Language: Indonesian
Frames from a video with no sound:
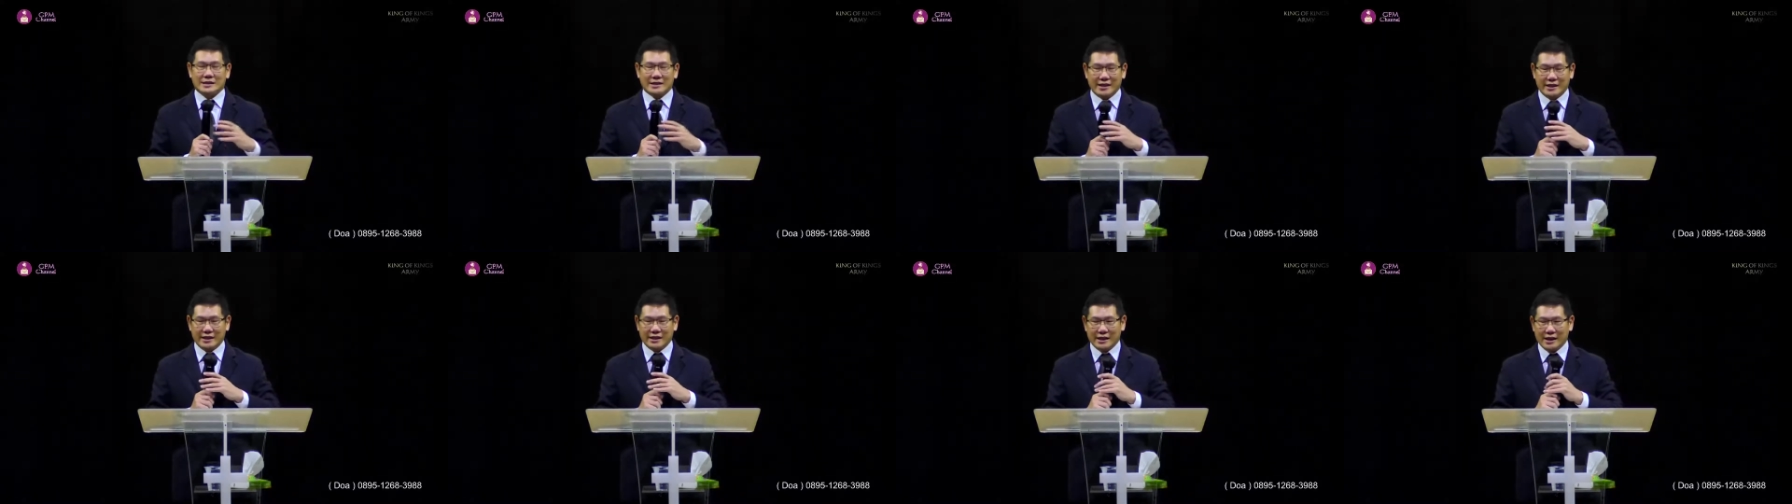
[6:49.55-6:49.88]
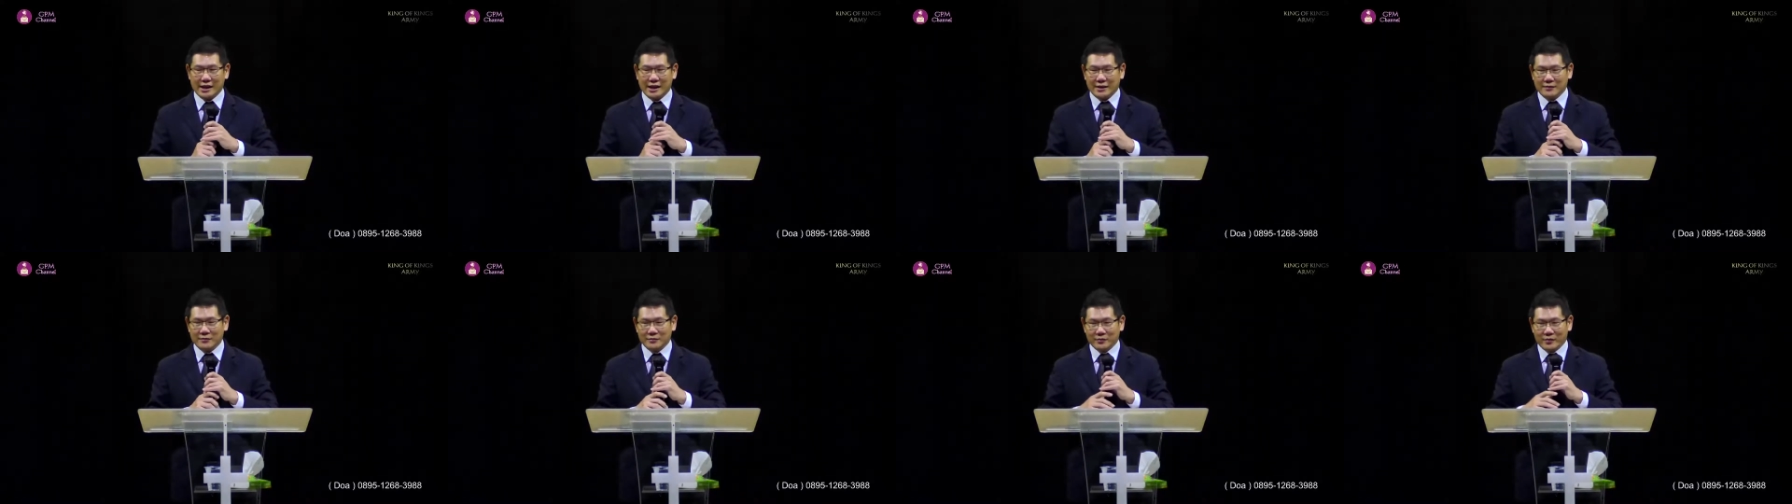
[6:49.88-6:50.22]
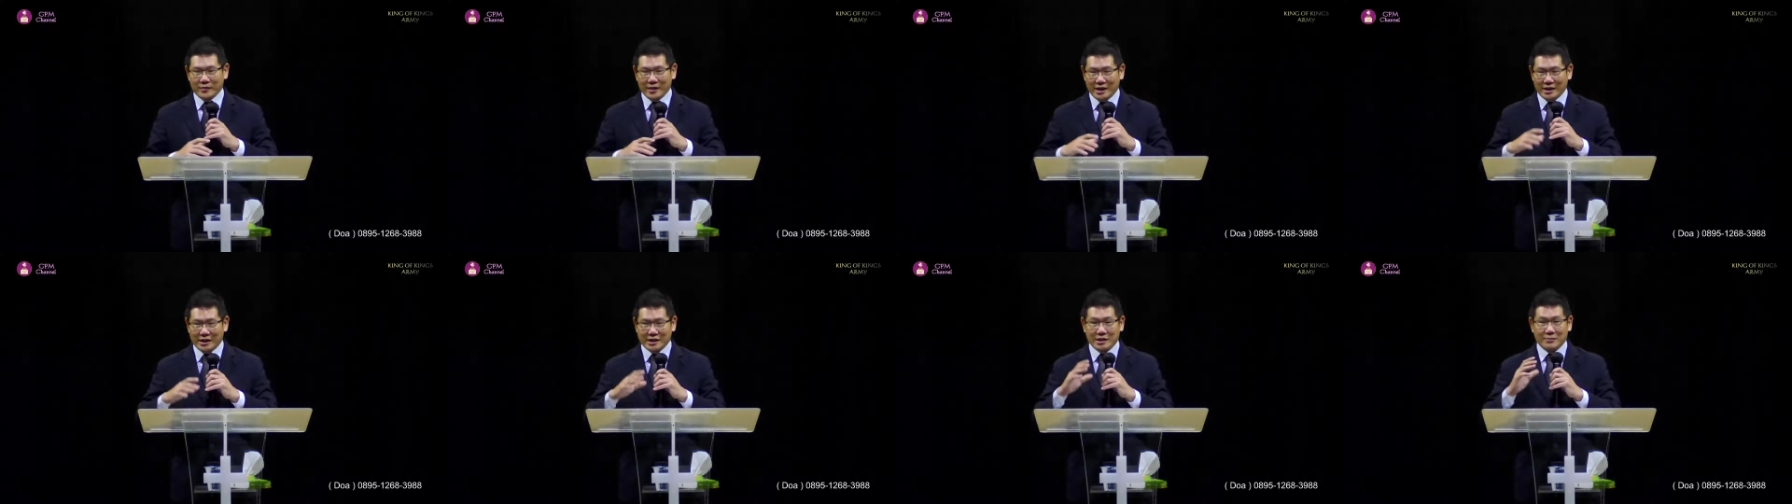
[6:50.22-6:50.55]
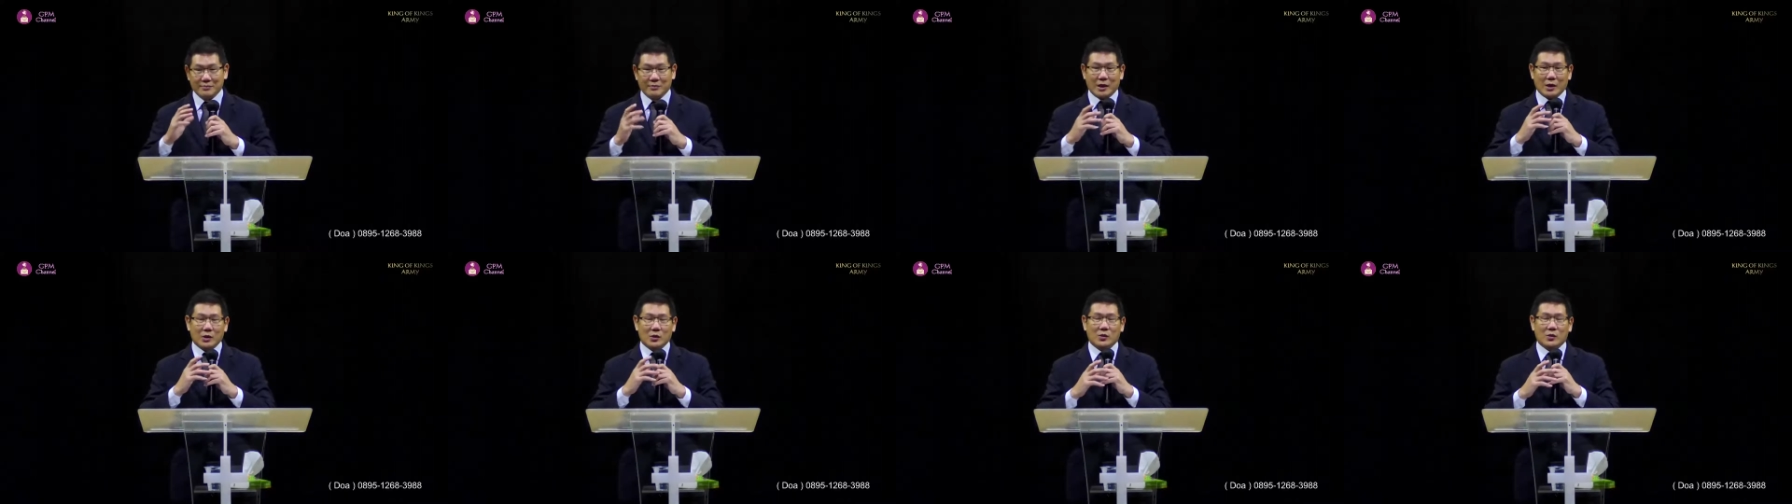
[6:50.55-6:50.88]
Sehingga
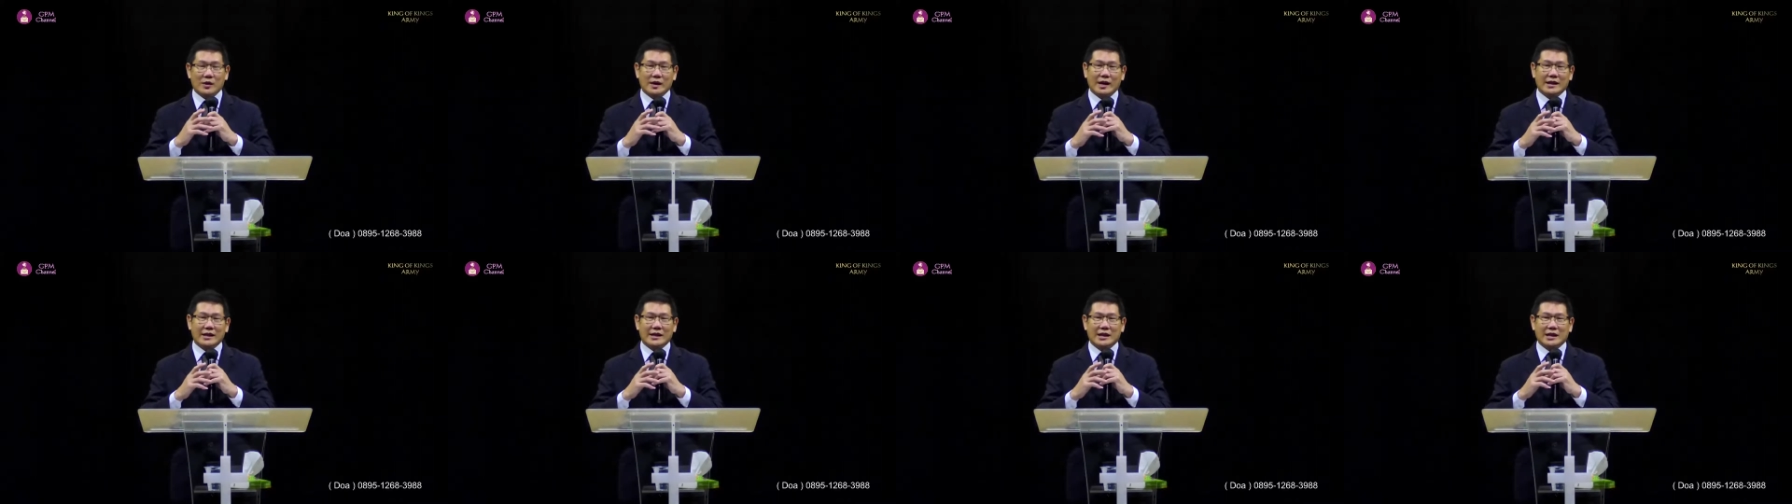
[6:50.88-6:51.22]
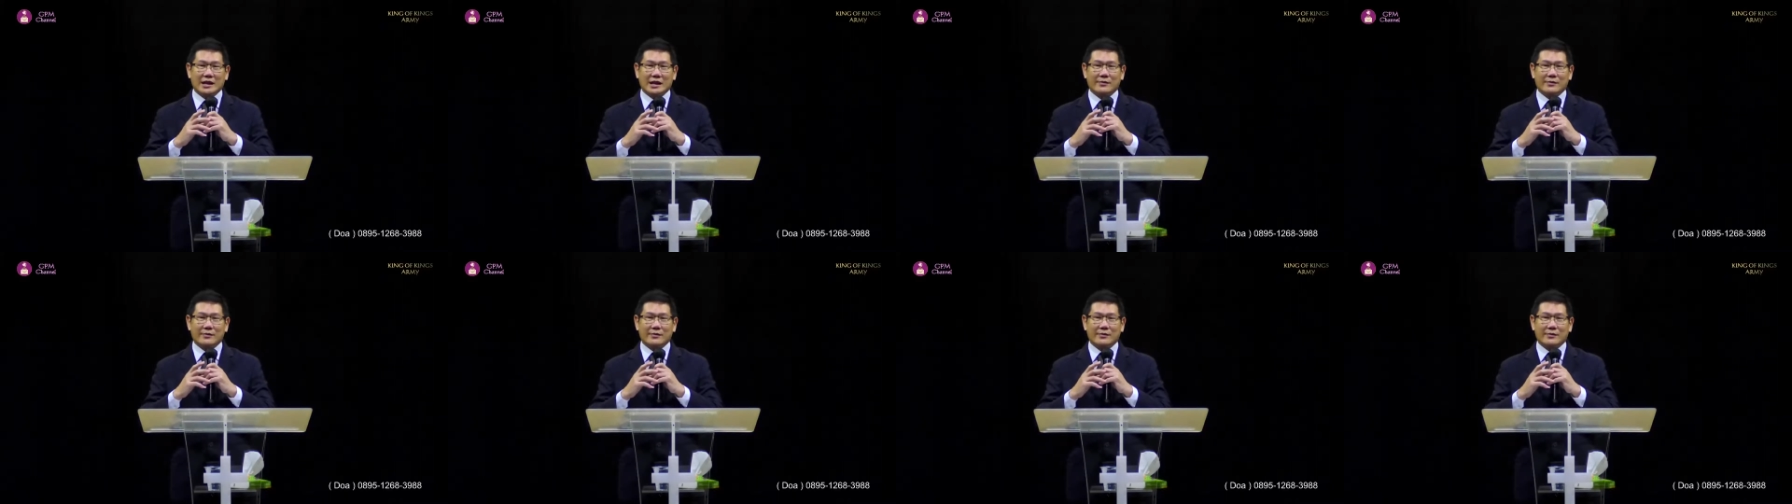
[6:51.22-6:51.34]
diperlukan yang